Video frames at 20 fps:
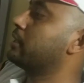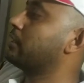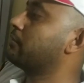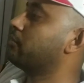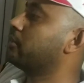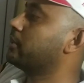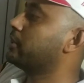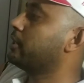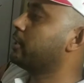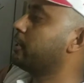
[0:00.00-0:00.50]

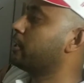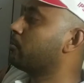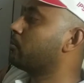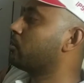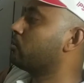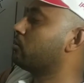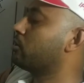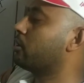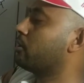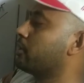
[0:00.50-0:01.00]
তারপরে তিন
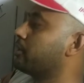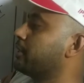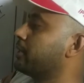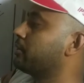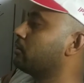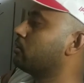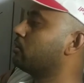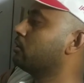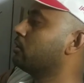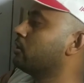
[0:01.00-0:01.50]
নম্বর উদাহরণটা
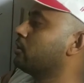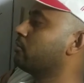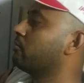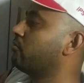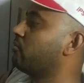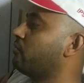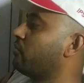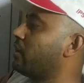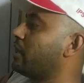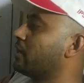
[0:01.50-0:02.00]
দেখো
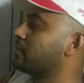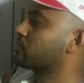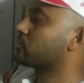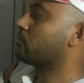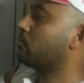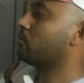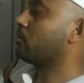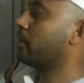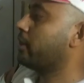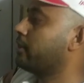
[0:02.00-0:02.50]
ফেরাস
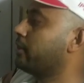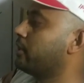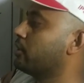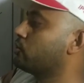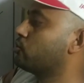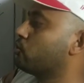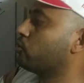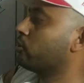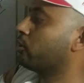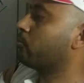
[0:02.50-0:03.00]
ক্লোরাইড এটা
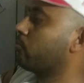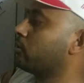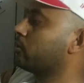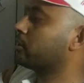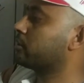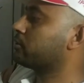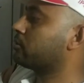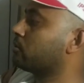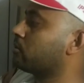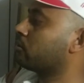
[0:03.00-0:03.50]
যৌগিক
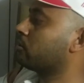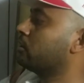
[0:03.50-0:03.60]
পদার্থ